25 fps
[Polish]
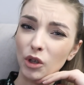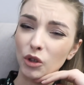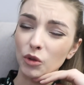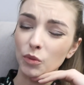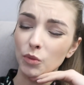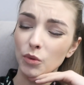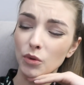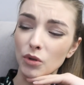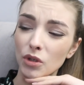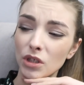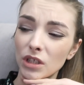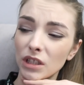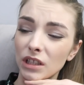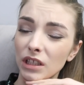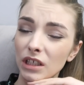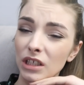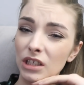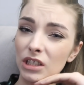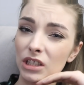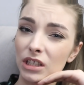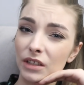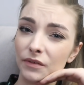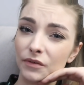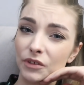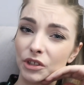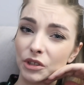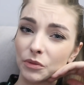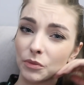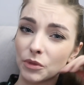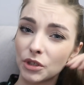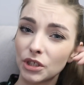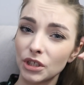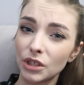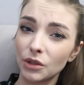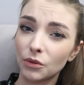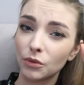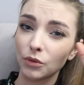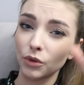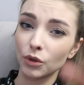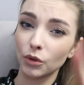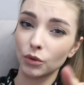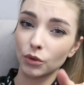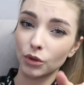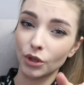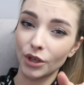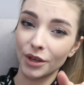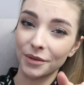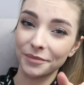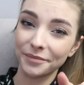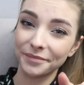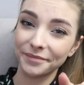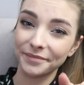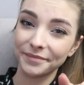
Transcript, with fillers: odpuszczę, także widzimy się jutro.